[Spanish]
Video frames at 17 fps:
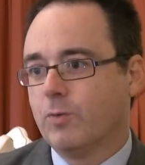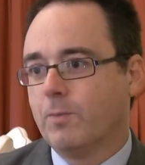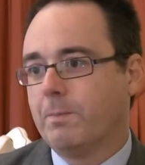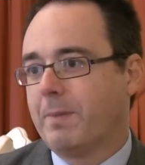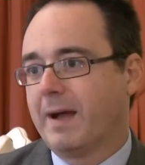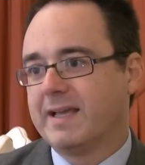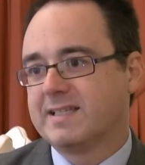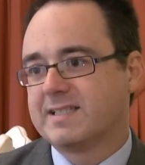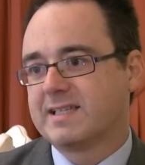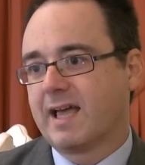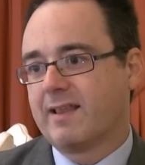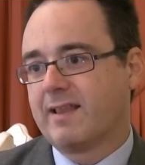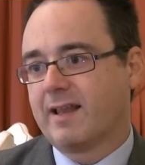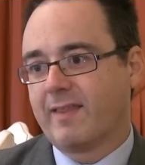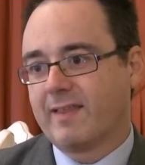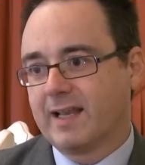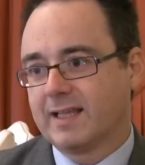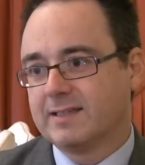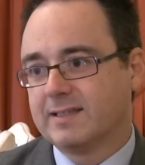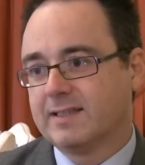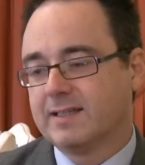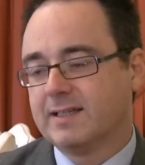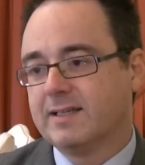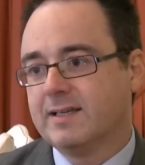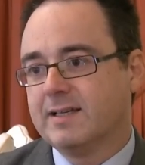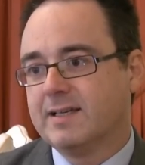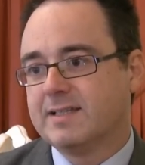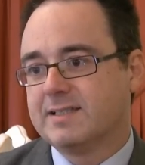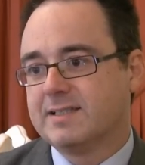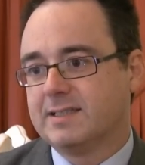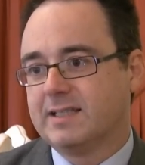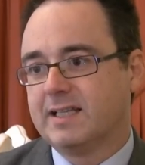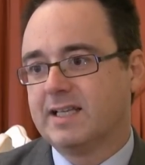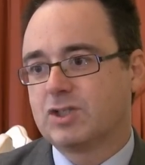Un país sale adelante
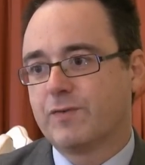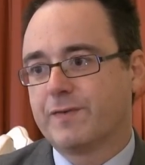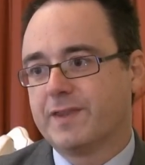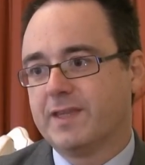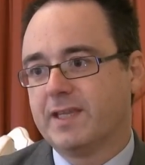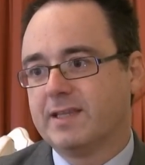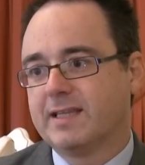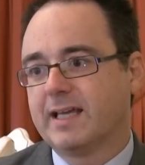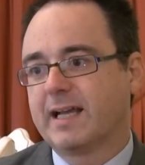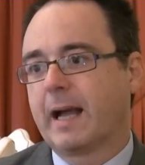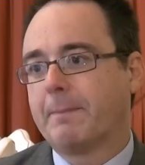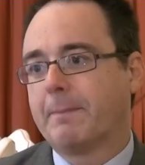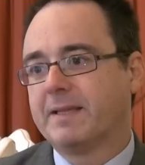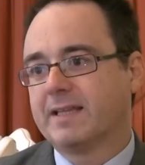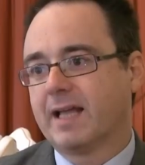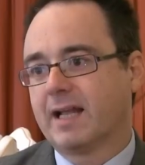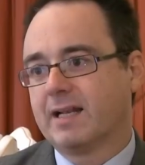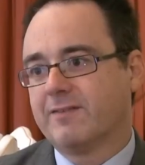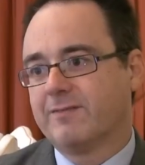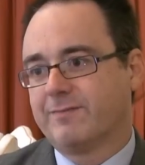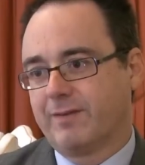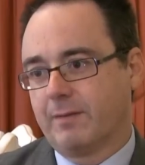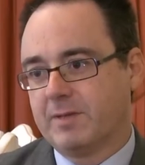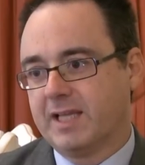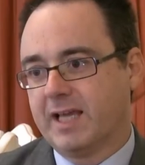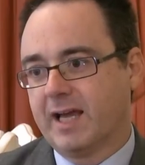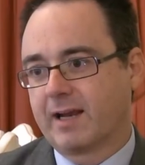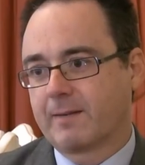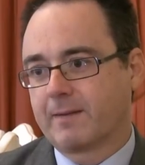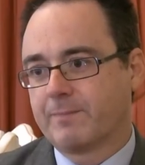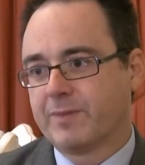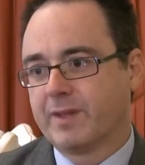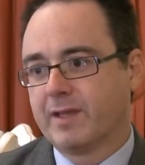si tiene suficiente capital familiar.